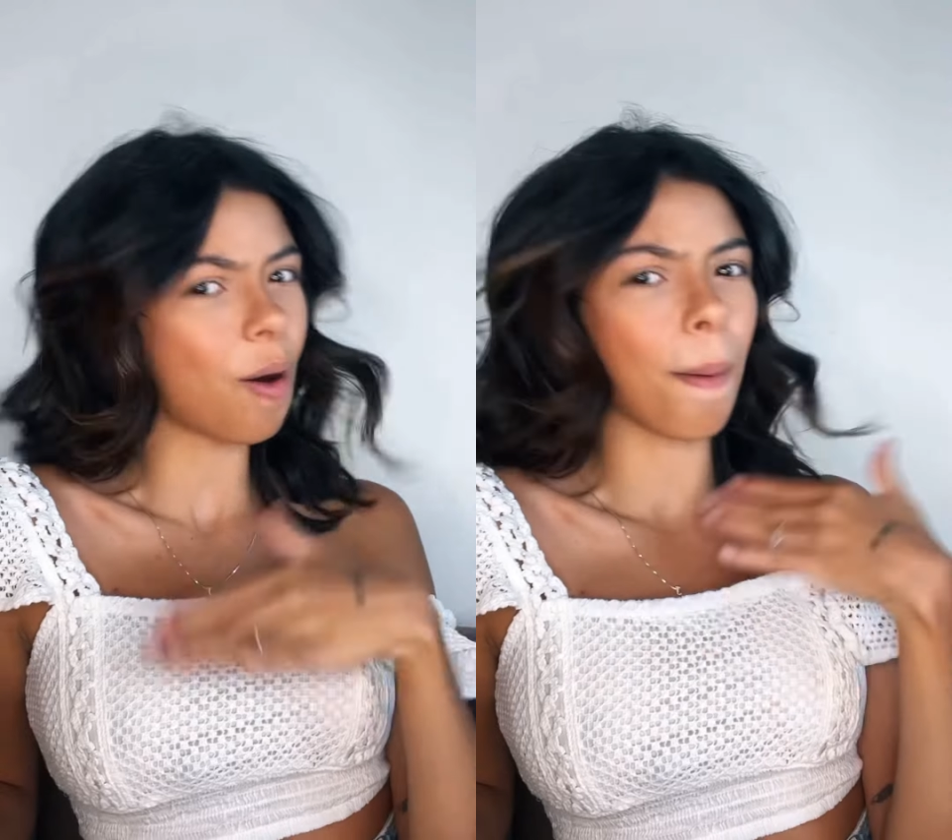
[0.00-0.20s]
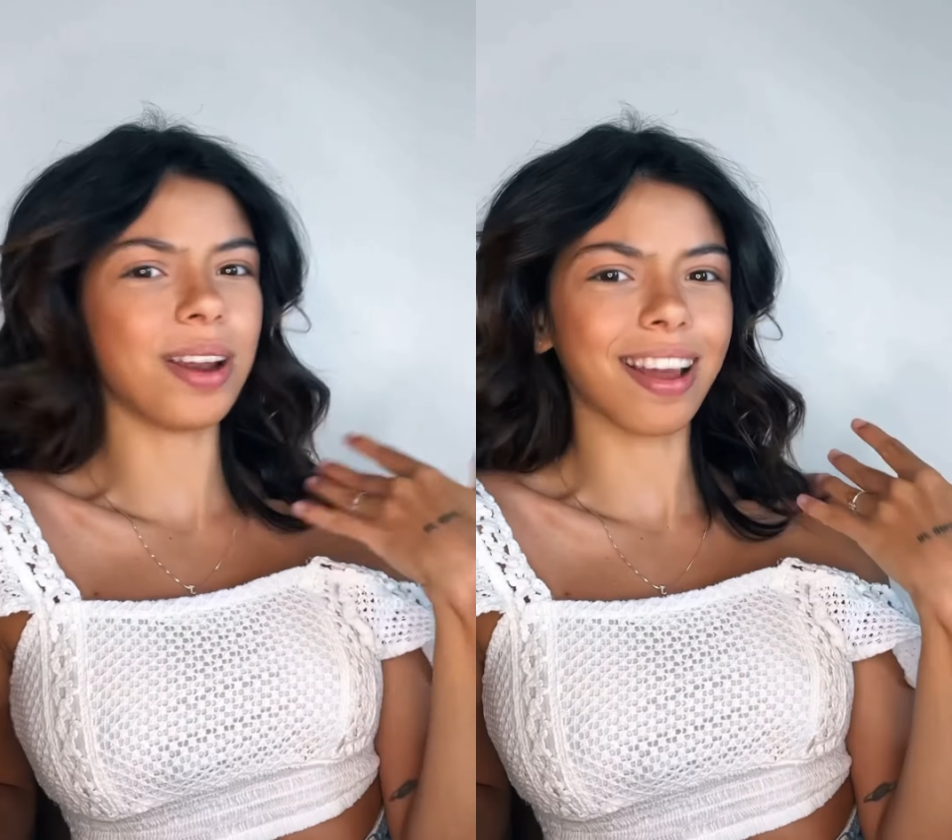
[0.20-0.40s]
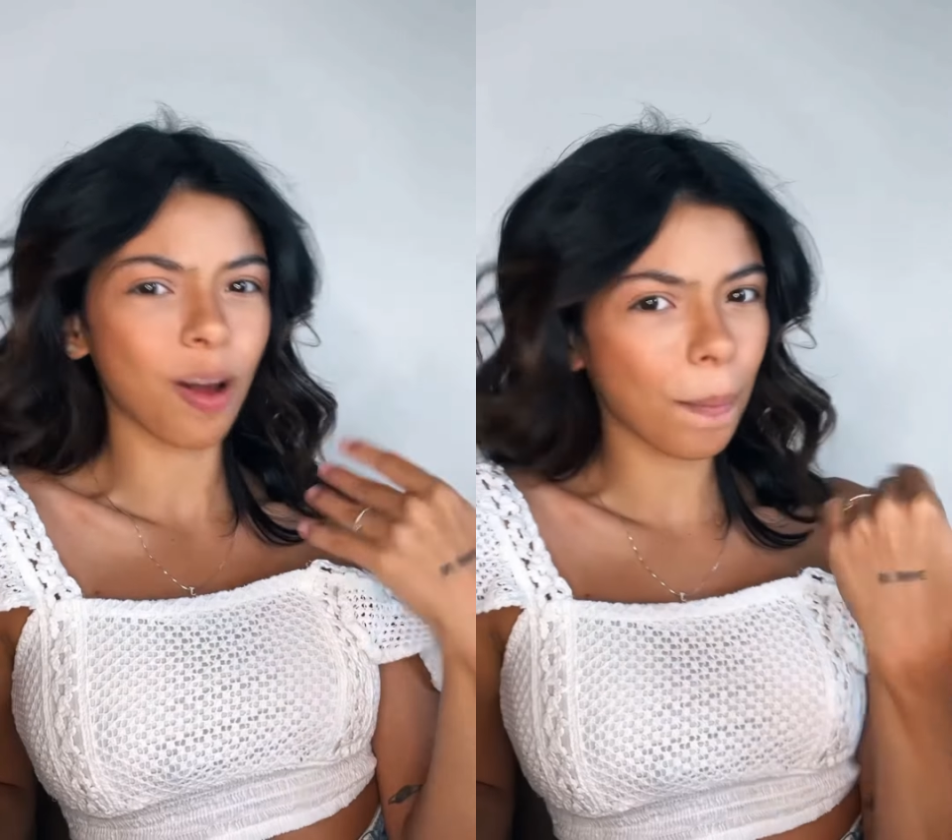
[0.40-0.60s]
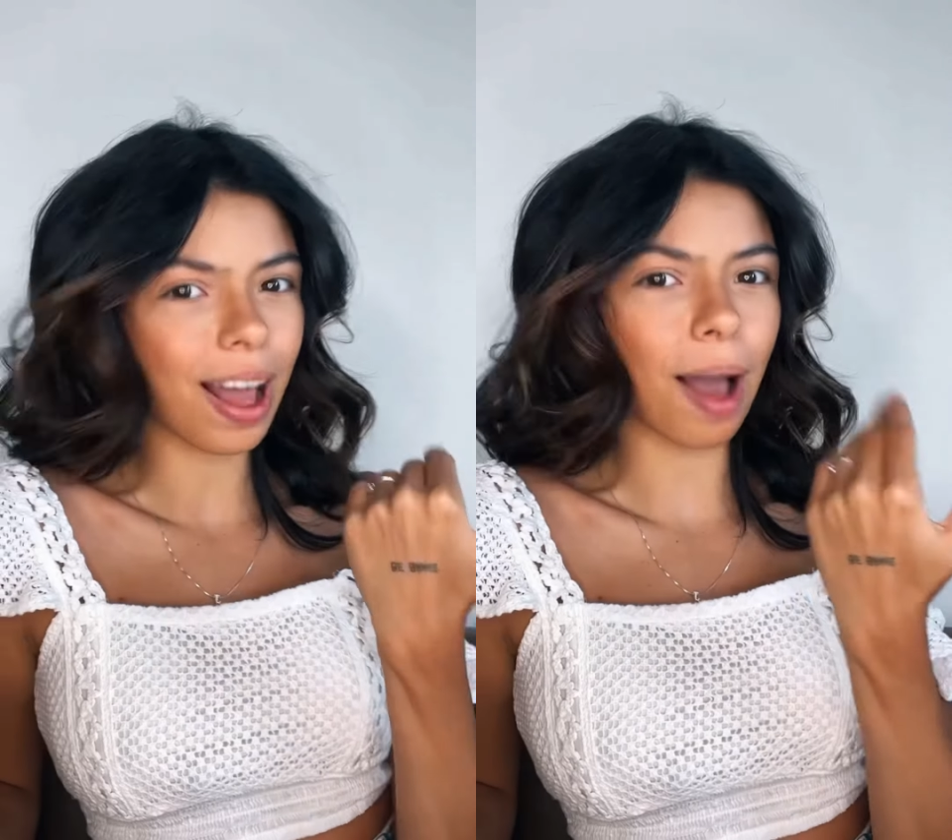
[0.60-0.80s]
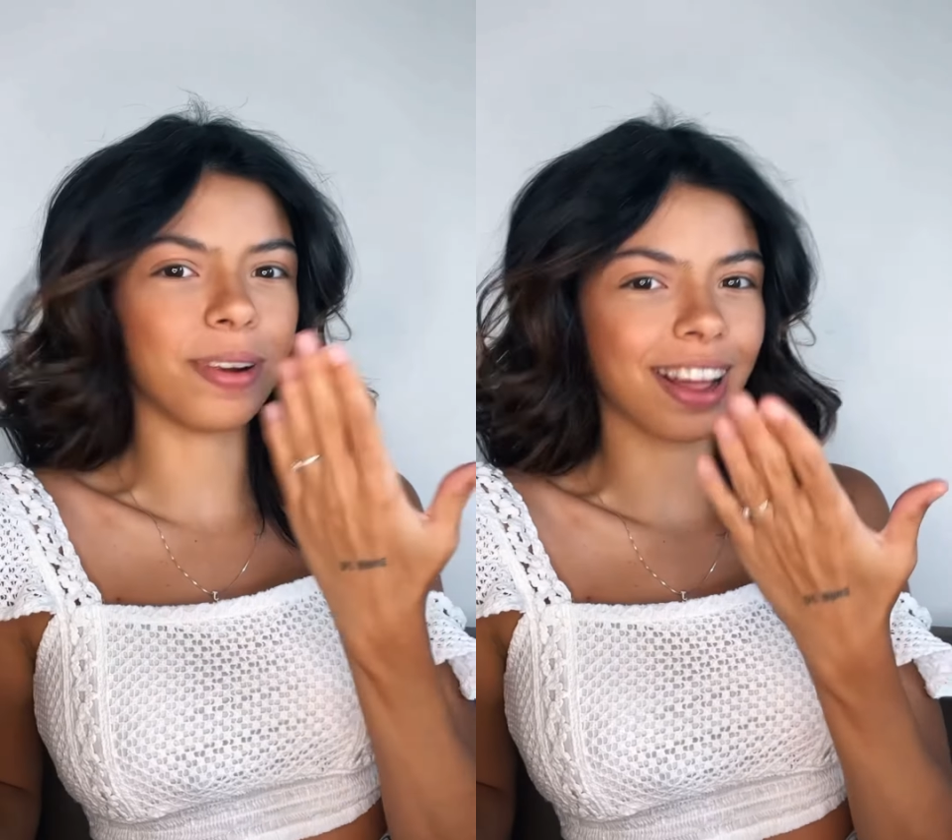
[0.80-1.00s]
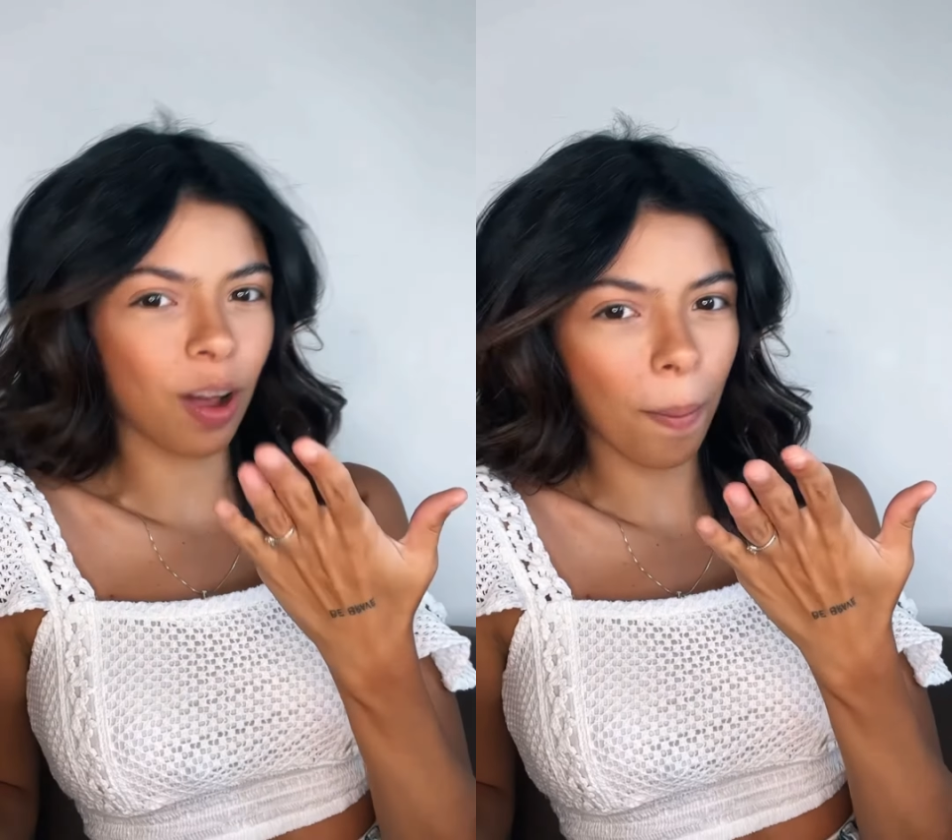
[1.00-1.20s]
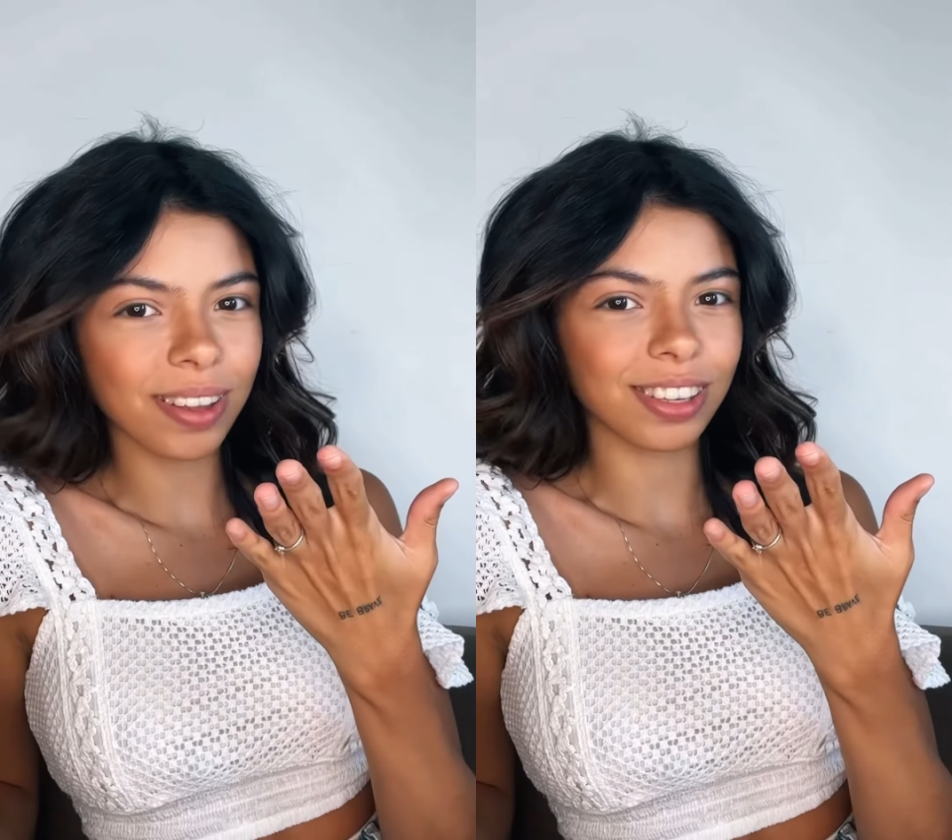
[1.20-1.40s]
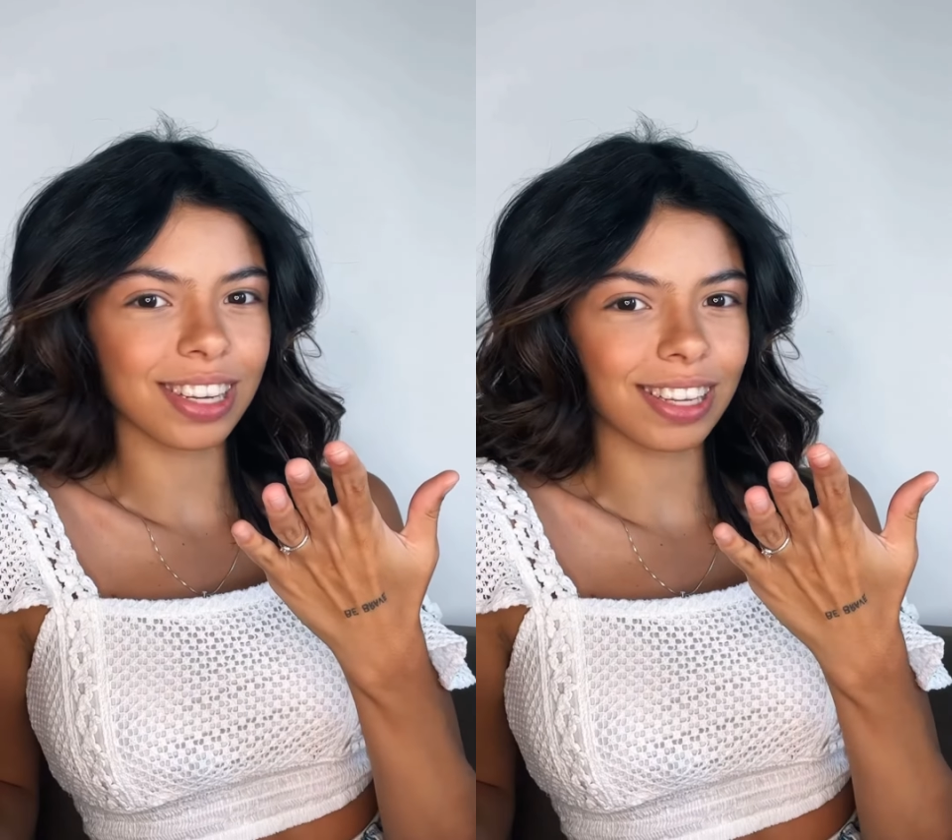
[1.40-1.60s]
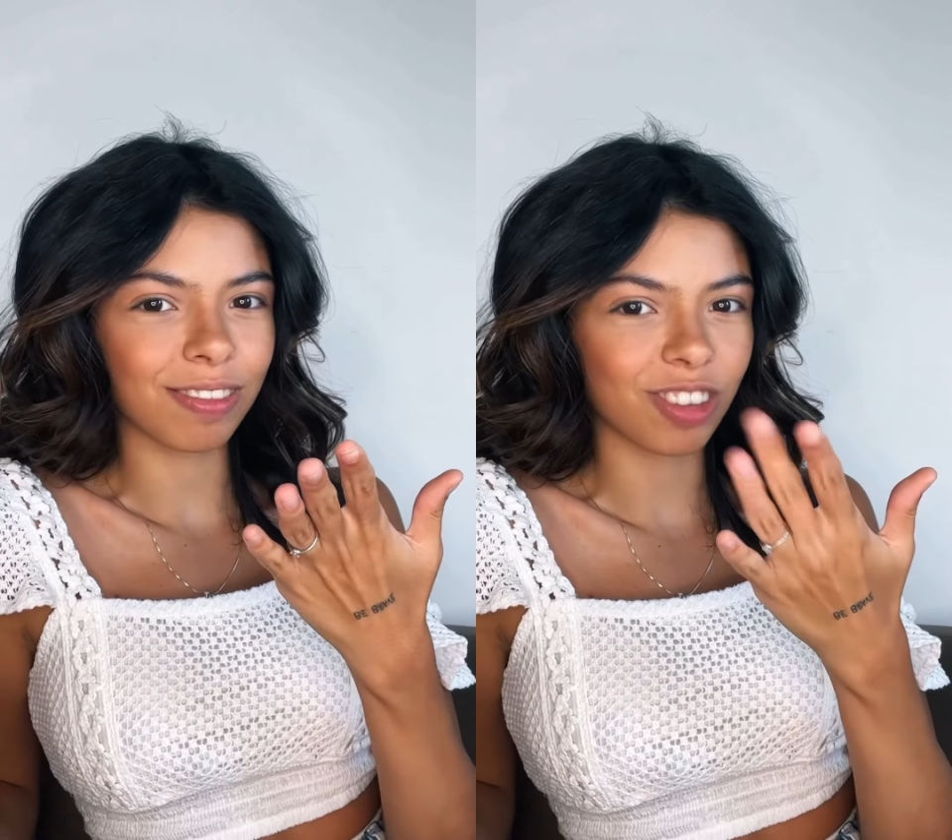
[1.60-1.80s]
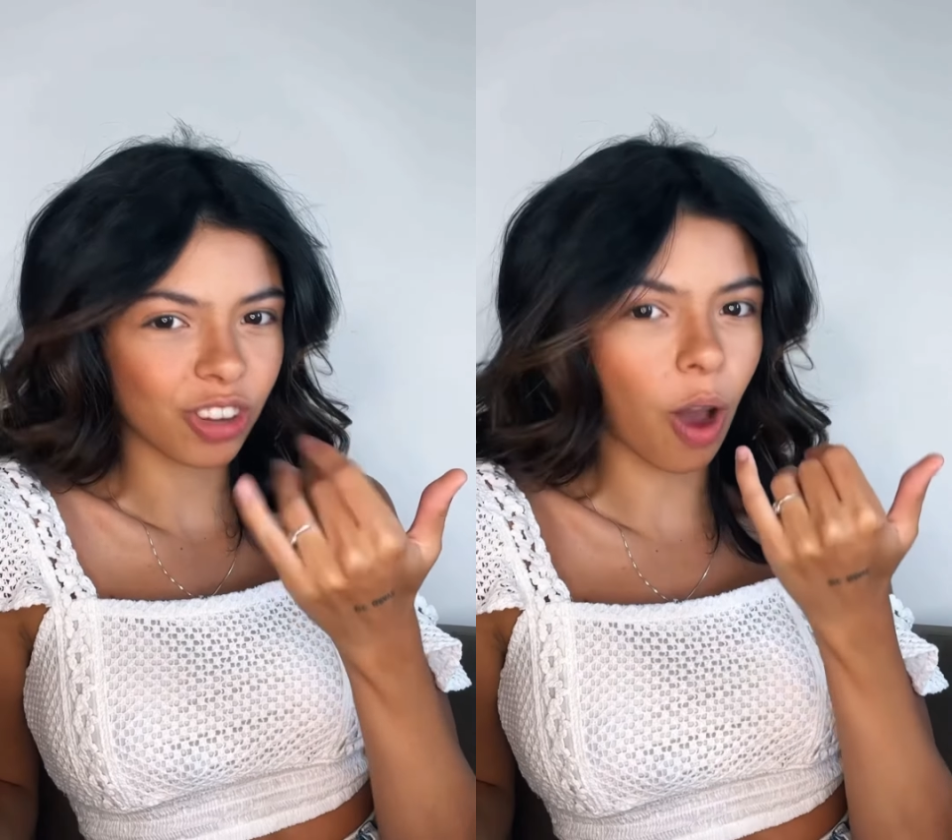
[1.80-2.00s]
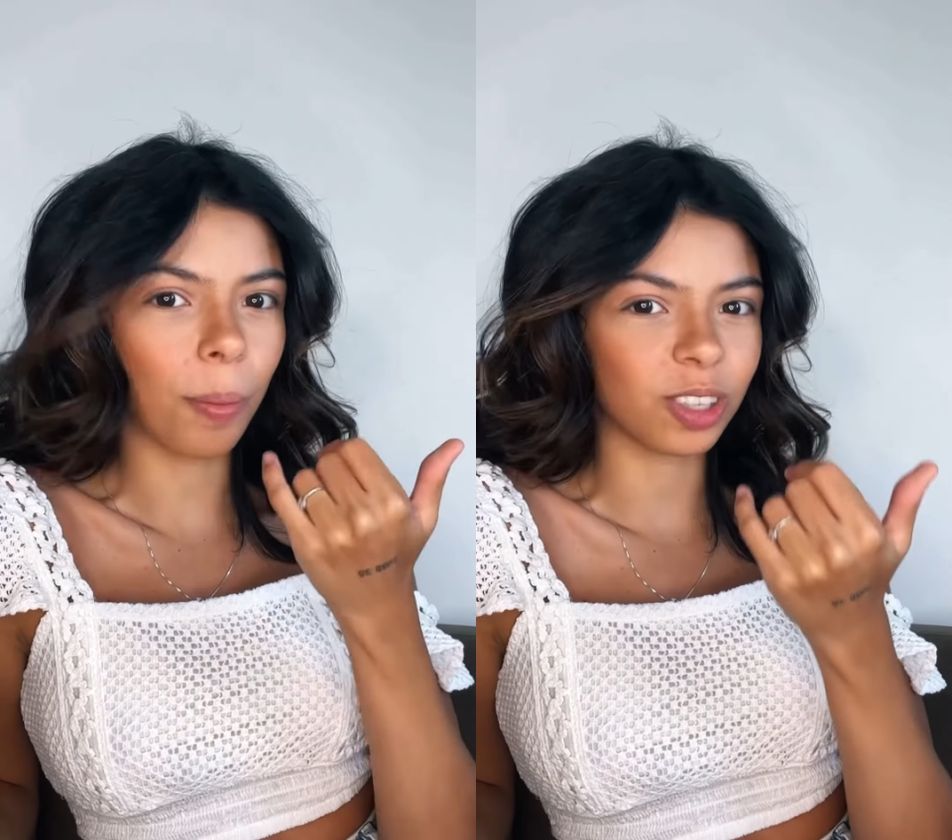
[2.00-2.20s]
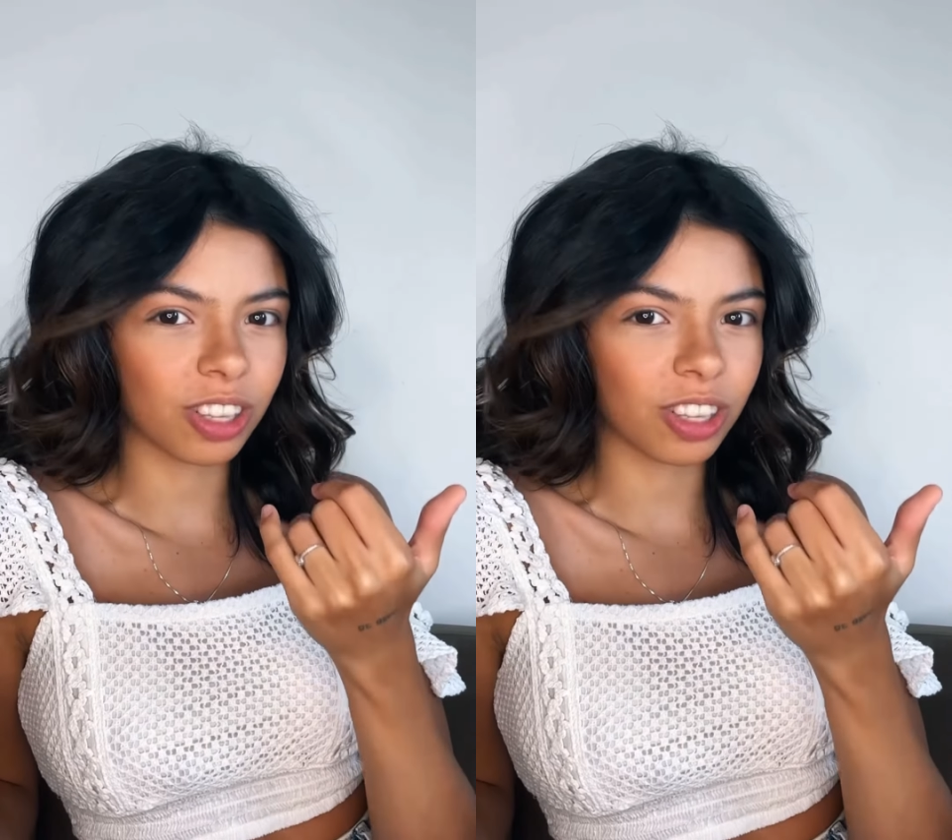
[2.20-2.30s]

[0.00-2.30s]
Uma mulher a mulher que começou nesse vídeo realmente